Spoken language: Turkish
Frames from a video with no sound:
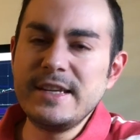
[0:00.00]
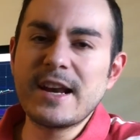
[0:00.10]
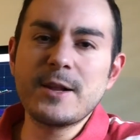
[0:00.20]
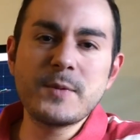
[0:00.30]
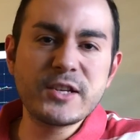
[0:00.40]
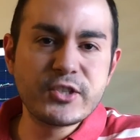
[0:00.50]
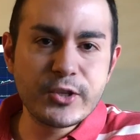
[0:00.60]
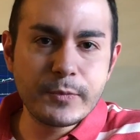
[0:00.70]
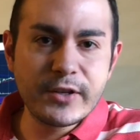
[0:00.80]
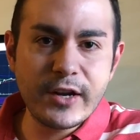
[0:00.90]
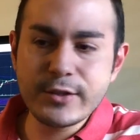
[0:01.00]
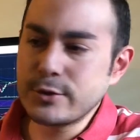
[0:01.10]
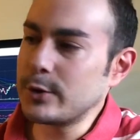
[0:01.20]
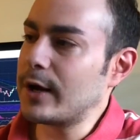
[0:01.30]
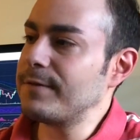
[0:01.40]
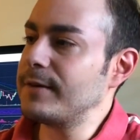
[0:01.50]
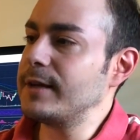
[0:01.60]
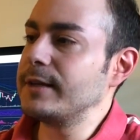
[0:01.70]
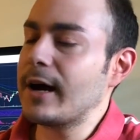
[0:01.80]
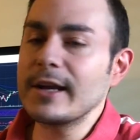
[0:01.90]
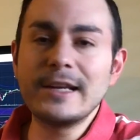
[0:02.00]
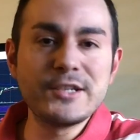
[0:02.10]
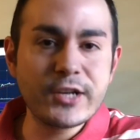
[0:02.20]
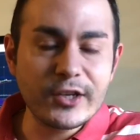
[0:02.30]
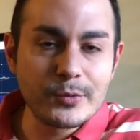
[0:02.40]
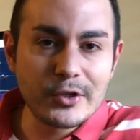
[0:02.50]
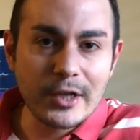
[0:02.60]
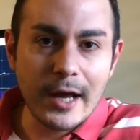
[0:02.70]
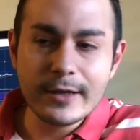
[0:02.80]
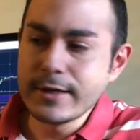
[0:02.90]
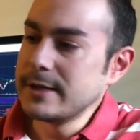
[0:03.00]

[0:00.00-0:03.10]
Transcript: inanılmaz şık bir restoran ve nargileci açmışlar.